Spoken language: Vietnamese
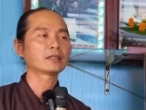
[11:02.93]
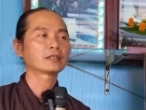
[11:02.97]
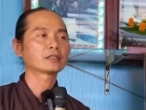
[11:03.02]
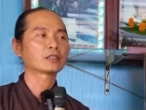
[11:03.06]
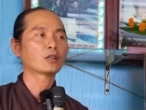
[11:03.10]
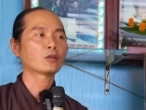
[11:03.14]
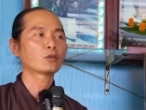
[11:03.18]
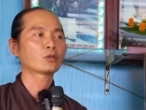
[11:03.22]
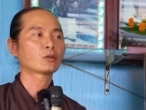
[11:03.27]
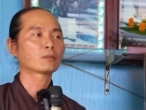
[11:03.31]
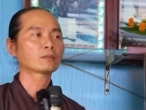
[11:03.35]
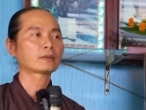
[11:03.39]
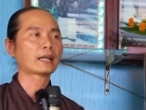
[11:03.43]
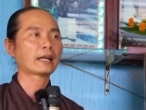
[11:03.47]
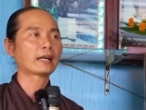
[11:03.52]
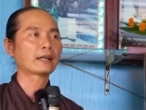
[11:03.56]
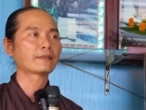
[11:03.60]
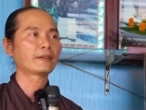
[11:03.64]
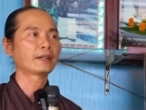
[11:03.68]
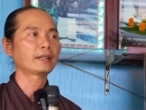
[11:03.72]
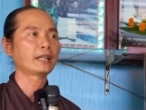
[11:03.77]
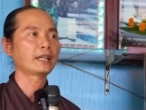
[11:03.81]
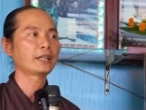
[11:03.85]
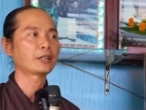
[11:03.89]
người tu chúng ta
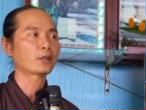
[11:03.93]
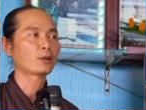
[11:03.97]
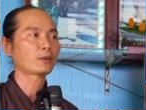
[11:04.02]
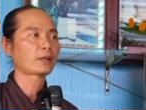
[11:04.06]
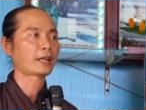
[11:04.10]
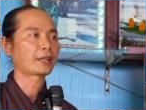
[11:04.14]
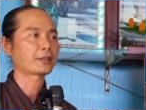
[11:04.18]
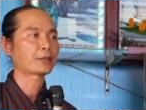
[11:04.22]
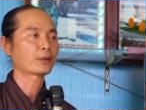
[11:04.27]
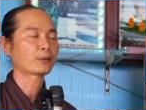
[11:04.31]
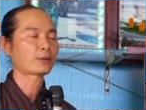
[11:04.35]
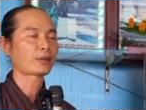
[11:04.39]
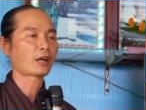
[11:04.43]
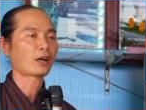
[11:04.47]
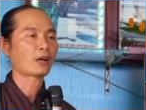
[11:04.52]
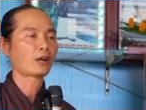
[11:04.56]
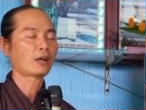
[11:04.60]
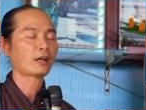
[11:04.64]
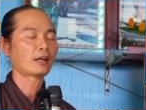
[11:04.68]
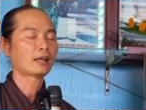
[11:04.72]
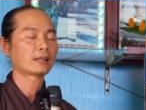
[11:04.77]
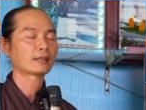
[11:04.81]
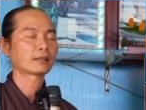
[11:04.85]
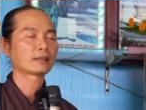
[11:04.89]
phải đi chỗ này chỗ
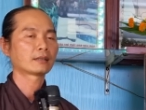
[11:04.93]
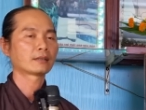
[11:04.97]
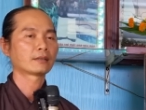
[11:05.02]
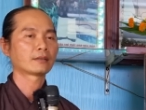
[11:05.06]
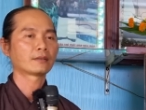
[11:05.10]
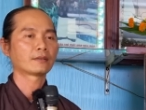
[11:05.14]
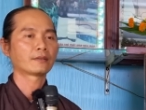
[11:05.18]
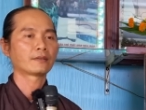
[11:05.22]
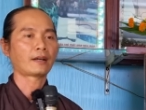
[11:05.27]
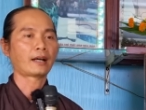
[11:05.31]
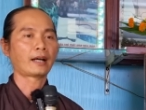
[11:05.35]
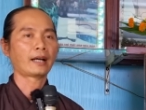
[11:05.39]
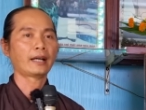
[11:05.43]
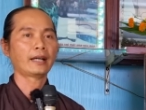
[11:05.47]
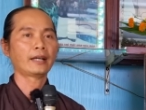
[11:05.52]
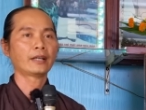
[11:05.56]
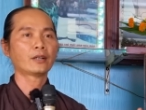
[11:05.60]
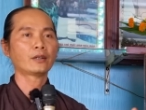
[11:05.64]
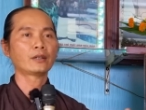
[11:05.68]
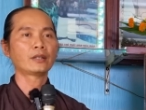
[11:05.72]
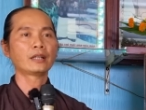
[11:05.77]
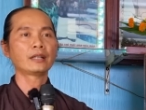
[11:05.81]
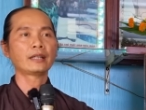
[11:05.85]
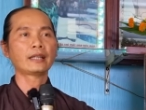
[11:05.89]
nọ, phải
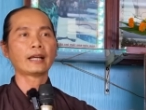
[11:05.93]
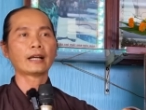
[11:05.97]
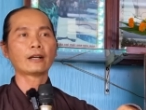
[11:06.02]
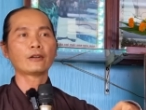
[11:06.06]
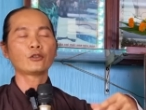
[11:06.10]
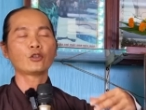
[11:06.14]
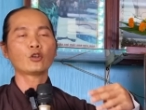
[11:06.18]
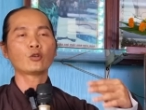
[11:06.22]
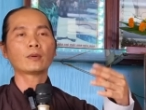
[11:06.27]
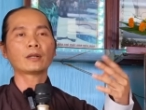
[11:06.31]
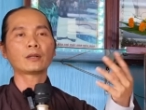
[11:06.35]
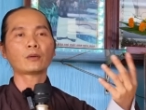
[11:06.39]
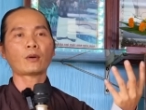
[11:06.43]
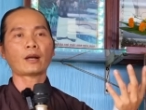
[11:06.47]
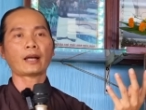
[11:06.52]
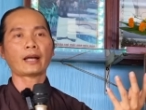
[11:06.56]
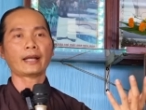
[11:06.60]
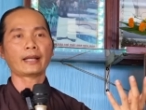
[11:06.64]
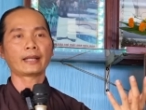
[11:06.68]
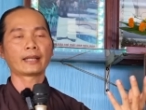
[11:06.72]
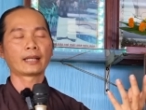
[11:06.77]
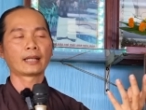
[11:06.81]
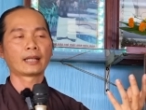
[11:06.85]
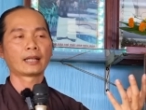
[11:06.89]
coi như giao du bên
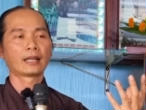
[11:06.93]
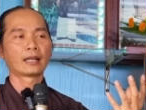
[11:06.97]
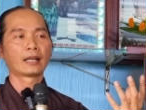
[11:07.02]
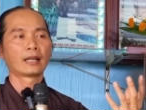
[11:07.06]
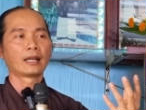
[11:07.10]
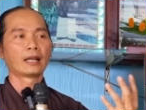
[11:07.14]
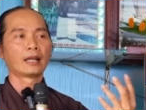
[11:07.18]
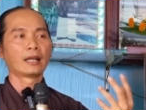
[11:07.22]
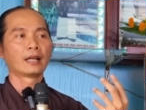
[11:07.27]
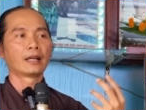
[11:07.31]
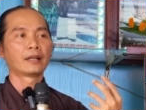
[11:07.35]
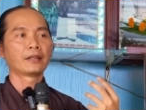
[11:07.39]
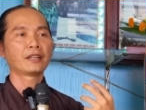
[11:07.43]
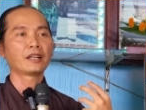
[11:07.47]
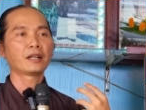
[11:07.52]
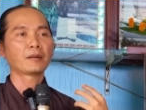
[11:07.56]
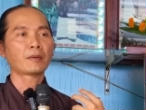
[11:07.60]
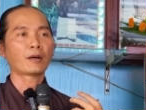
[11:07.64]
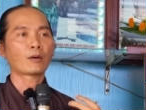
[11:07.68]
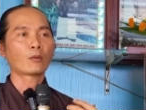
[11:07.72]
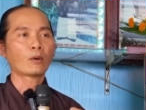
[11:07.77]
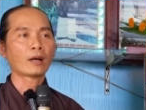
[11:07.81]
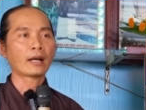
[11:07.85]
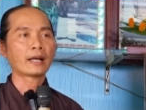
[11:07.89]
ngoài, nhưng
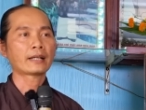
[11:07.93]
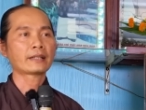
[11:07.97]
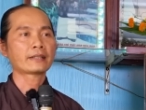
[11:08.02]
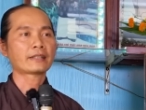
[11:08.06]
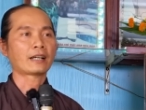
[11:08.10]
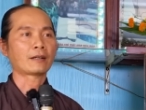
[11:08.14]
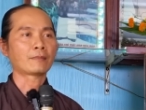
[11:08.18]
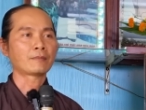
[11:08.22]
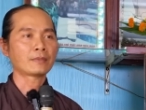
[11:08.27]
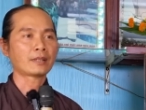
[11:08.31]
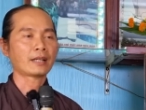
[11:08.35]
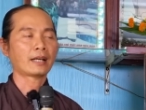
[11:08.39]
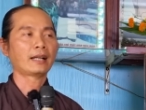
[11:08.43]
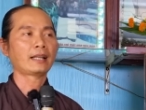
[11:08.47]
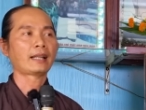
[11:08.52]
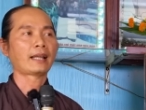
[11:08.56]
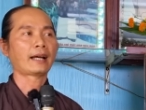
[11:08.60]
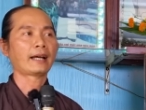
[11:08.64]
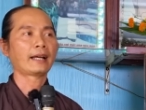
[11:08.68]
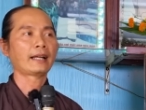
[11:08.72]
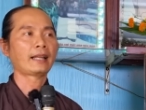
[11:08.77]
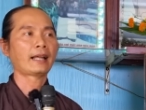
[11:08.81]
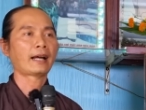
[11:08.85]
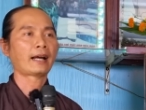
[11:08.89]
mà quan trọng trở
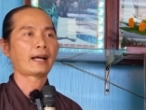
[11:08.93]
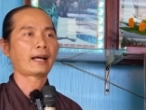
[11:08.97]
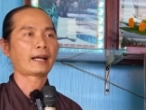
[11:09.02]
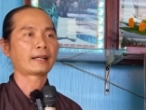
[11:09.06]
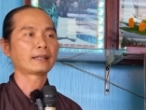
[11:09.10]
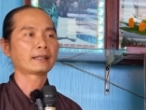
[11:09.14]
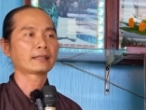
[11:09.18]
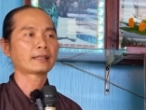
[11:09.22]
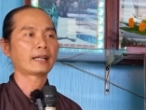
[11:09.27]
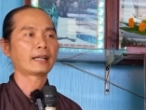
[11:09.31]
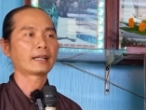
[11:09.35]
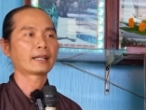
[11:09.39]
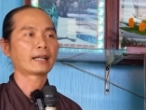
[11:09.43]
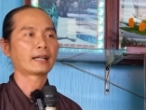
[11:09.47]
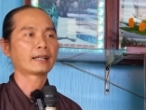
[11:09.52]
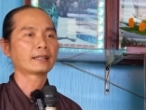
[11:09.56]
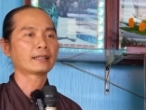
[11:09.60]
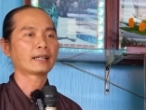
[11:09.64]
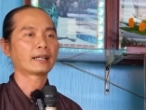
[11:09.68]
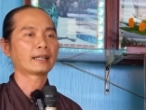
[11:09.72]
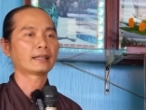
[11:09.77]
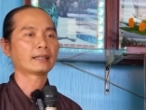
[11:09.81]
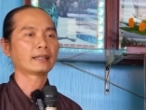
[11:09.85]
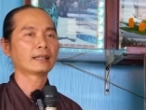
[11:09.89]
lại là Đức Thầy khẳng
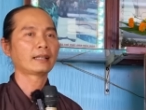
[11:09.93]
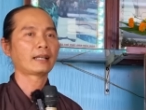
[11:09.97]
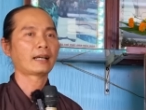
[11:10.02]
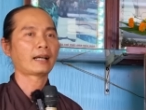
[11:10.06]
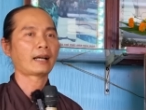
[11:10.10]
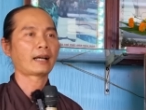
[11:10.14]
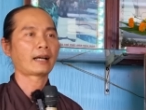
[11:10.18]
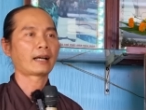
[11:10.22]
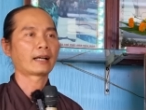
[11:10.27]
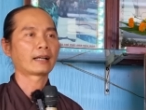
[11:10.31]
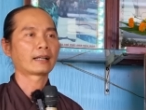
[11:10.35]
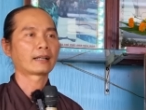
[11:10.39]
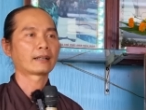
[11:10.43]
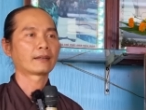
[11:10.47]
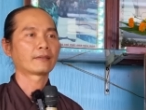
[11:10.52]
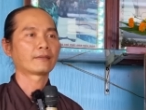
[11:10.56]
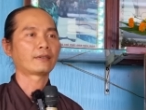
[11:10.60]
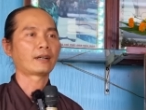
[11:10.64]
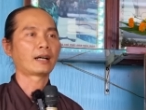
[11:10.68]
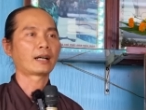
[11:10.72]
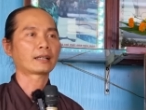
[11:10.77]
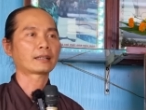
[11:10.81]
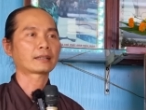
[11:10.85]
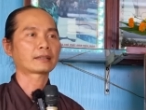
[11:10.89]
định đó là
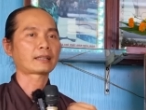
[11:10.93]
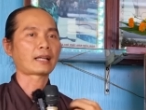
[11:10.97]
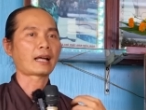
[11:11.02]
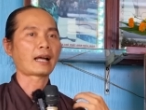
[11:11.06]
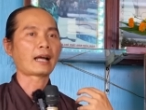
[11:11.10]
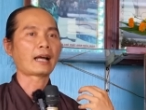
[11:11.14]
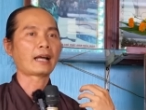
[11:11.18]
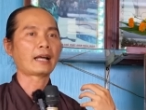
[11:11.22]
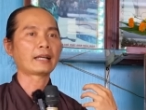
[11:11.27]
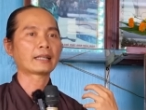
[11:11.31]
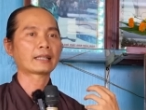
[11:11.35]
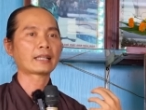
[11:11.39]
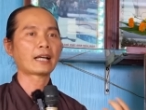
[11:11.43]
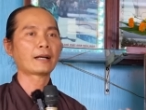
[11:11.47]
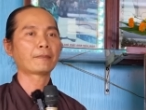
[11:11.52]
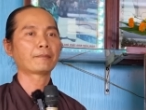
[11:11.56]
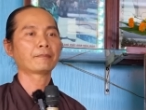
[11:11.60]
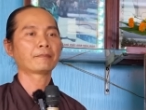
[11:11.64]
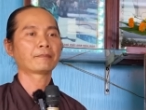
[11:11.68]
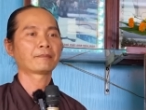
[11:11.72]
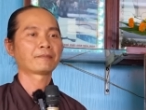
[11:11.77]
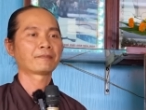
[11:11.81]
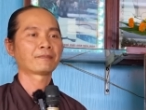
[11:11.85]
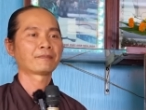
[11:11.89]
Phật tại
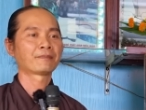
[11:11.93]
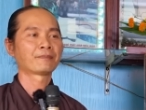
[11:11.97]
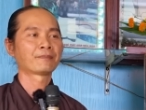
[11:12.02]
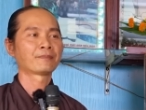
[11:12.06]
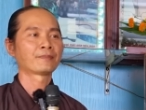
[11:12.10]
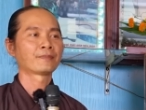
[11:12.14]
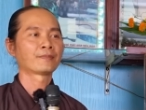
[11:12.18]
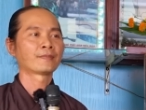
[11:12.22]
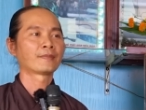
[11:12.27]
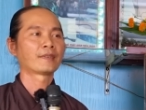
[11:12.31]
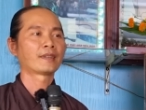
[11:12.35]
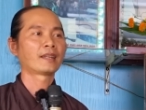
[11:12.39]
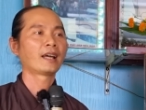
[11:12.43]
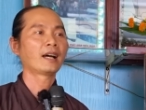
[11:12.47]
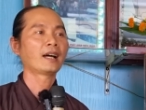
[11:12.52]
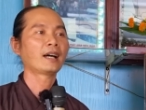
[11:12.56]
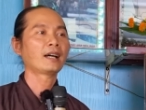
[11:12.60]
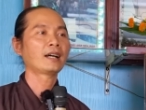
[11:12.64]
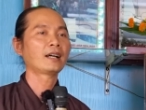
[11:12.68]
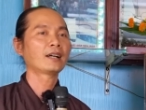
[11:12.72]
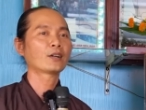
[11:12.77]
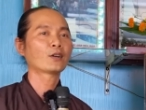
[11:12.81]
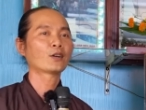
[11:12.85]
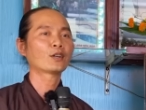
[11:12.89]
tâm
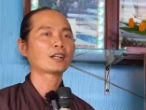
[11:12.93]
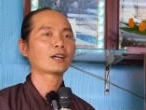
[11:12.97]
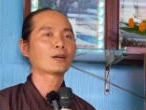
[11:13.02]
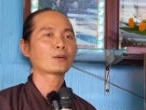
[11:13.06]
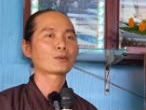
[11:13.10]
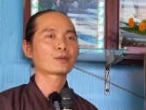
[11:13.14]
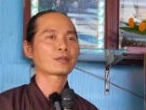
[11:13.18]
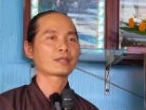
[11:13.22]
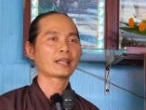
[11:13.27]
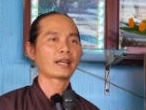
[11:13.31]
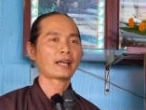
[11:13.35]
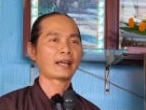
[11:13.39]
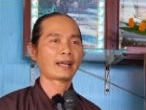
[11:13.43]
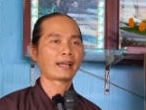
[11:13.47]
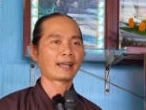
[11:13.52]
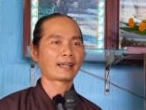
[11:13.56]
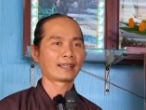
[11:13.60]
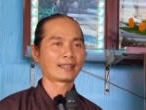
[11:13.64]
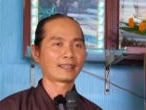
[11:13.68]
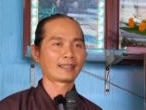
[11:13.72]
chớ có đâu xa